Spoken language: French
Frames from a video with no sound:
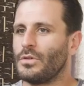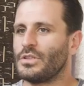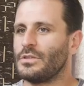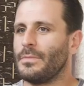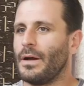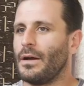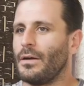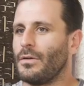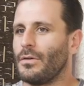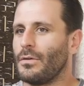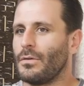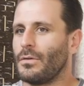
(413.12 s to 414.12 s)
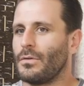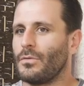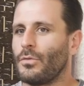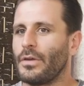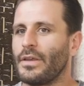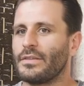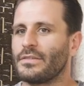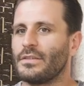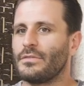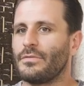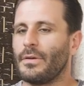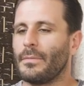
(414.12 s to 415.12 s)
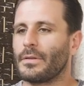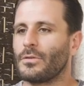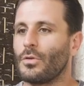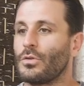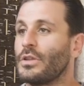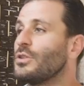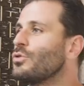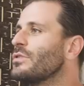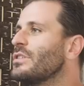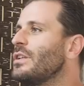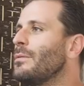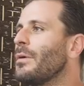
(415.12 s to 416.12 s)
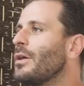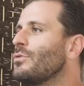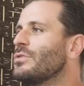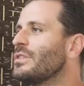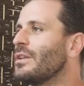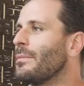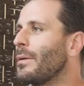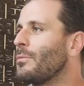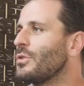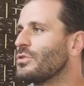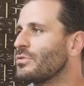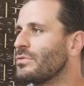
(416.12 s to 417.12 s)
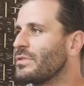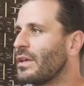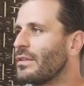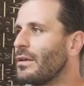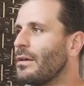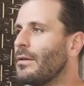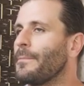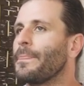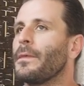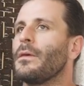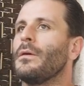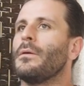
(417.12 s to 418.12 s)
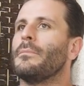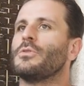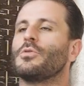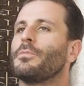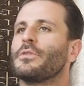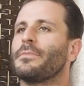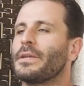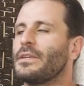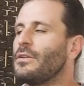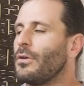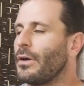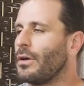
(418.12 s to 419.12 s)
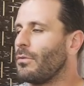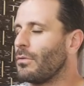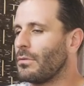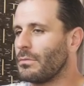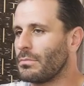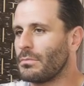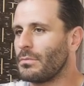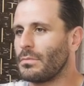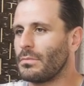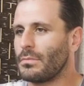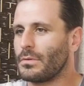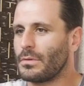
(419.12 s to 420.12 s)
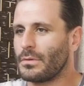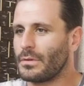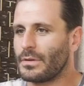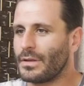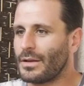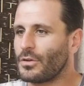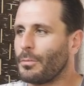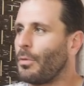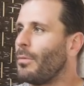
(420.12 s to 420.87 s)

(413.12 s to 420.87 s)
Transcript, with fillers: Ueshiba euh, voyait ce qui se fait maintenant, il y a des choses qu'il aimerait, d'autres qu'il aimerait moins, j'en suis certain. Mais je ne pense pas qu'il aurait quelques